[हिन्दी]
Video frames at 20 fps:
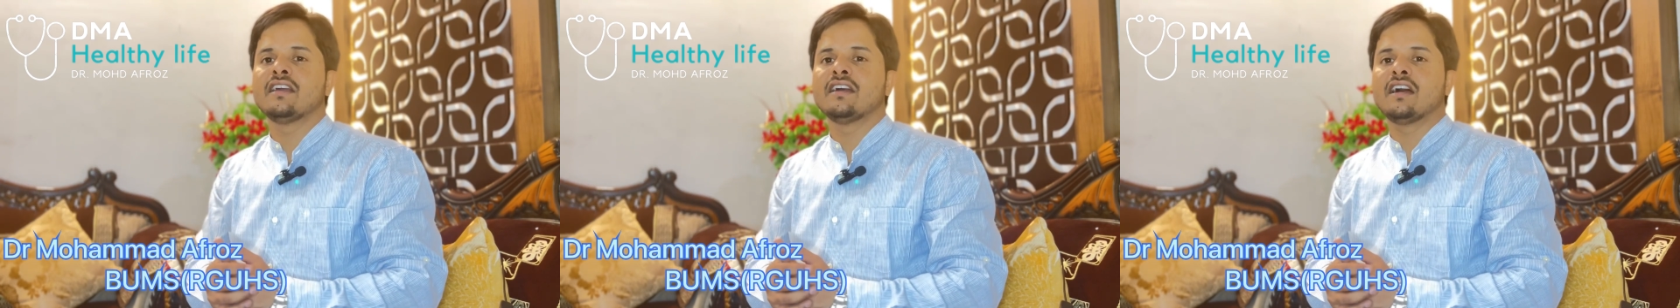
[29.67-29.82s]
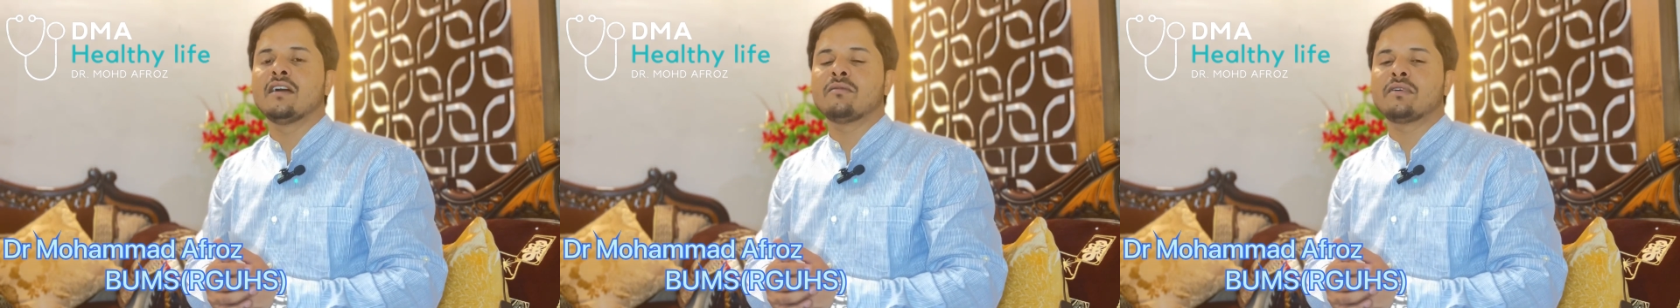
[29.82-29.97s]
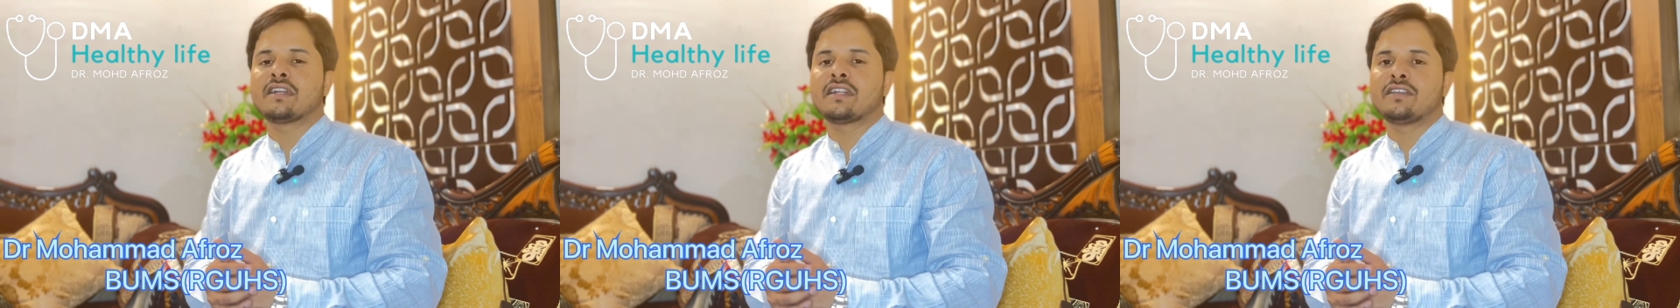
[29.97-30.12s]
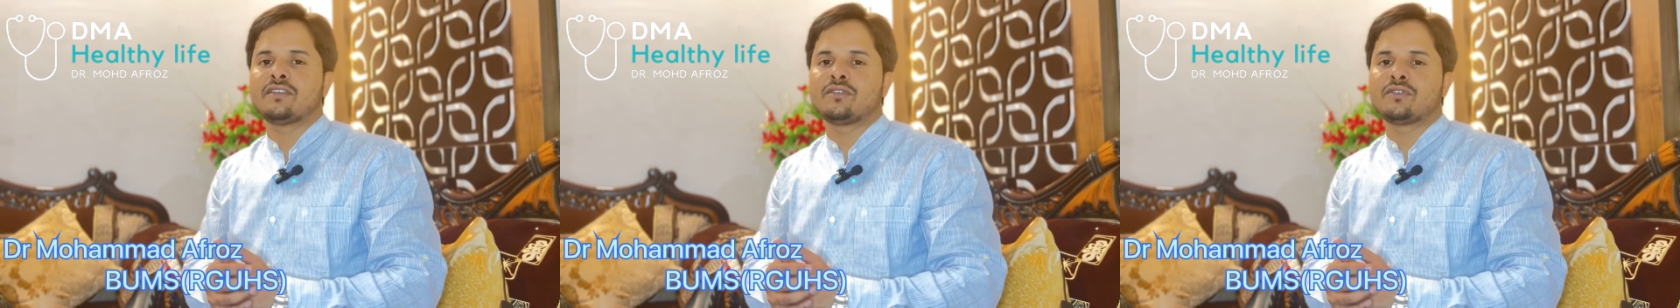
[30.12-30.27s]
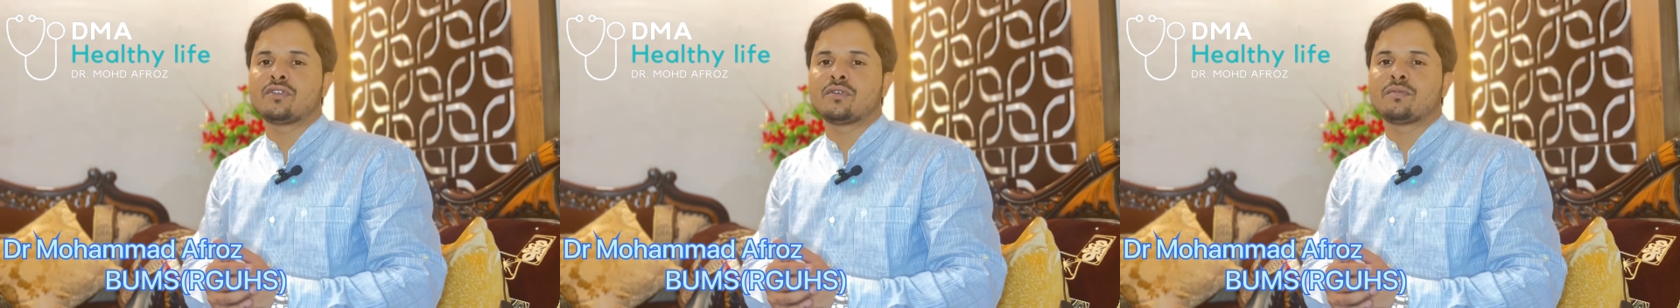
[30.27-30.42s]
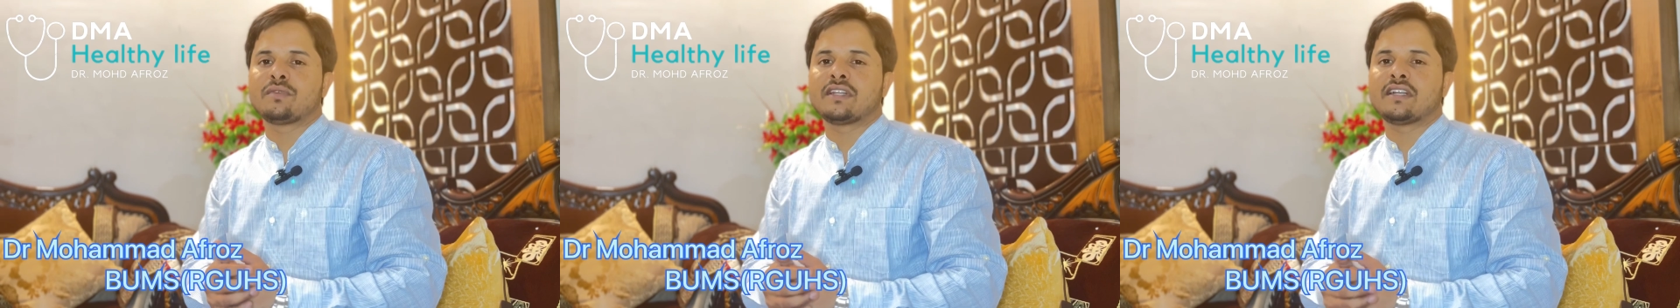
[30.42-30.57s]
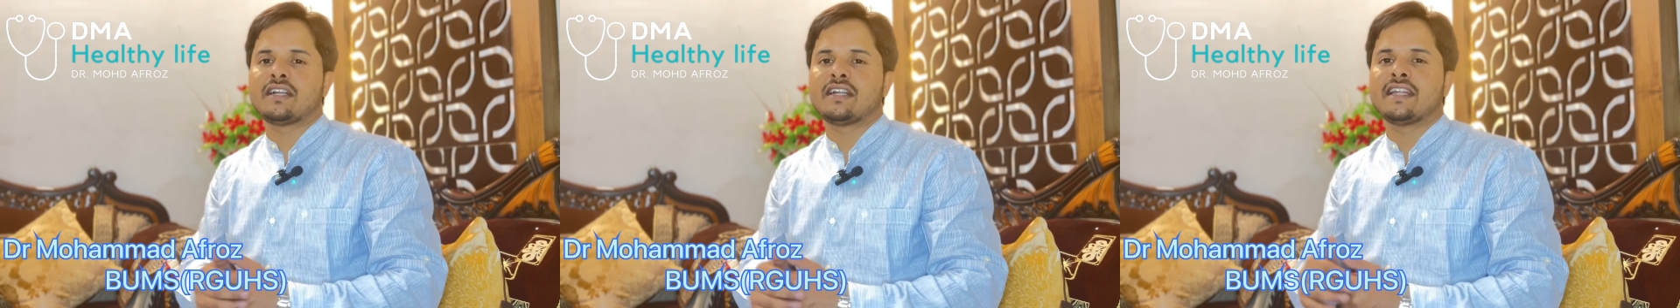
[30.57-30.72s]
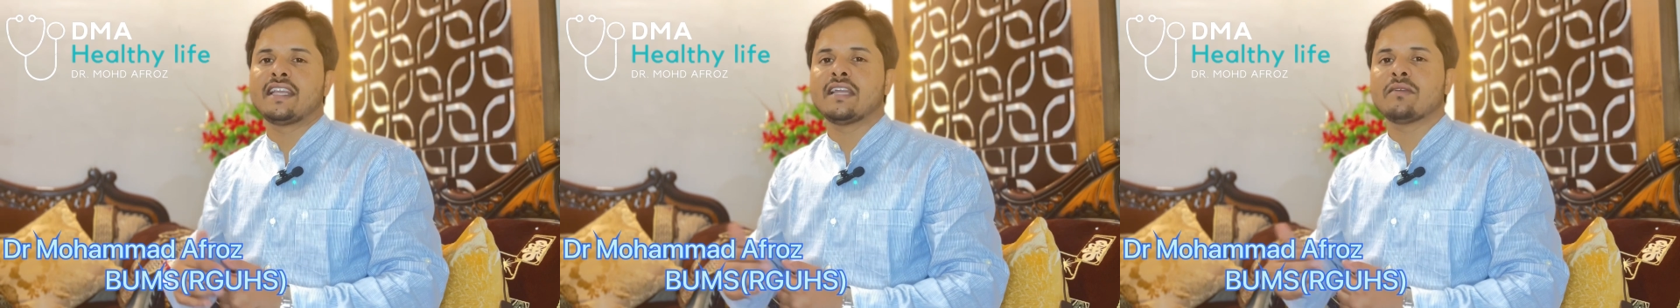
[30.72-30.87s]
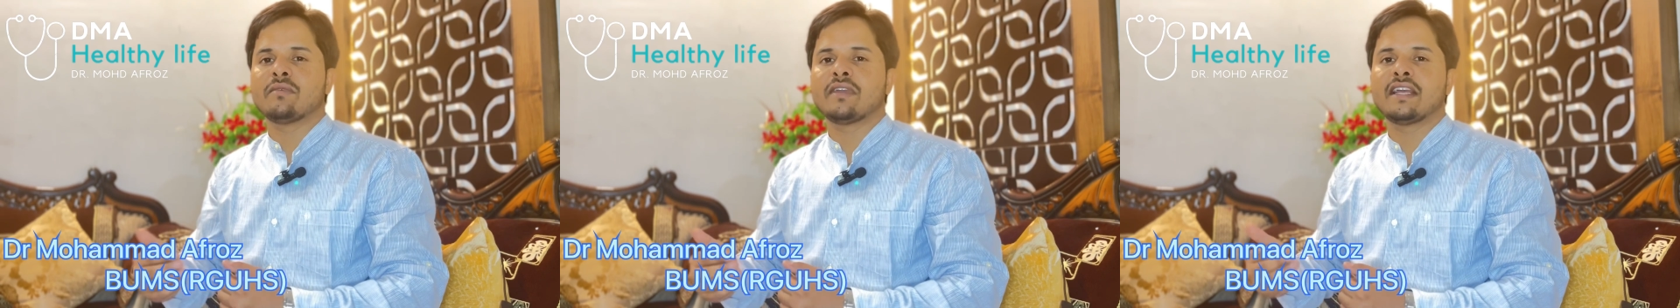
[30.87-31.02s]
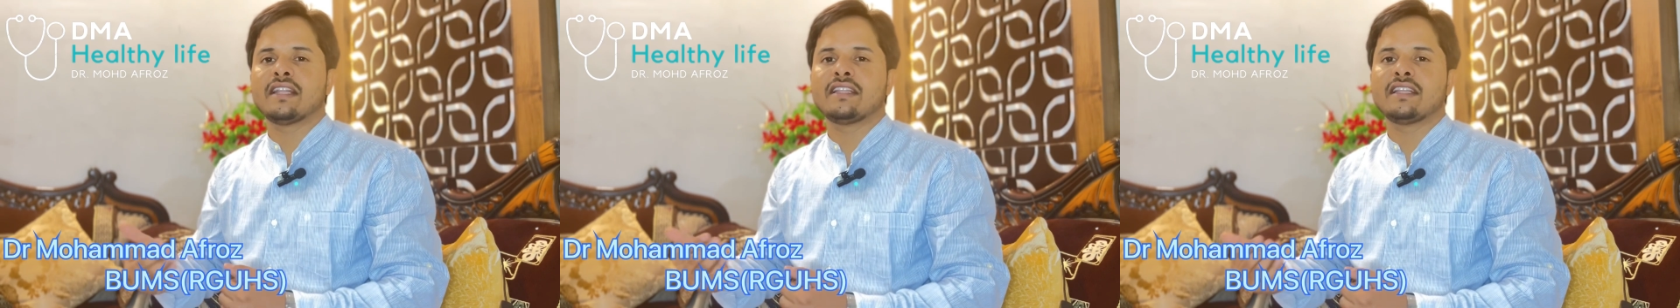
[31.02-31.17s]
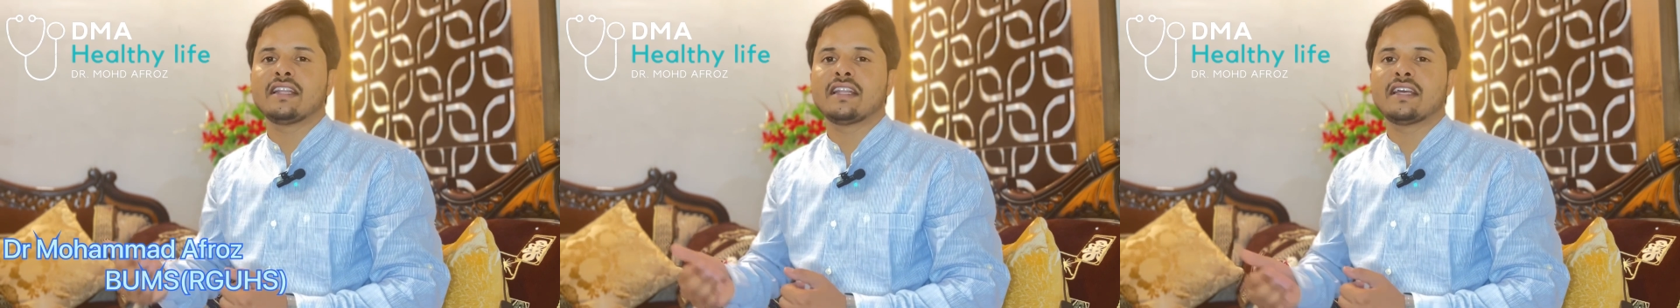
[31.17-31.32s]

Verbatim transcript: हमारा यूट्यूब चैनल डी एम हेल्दी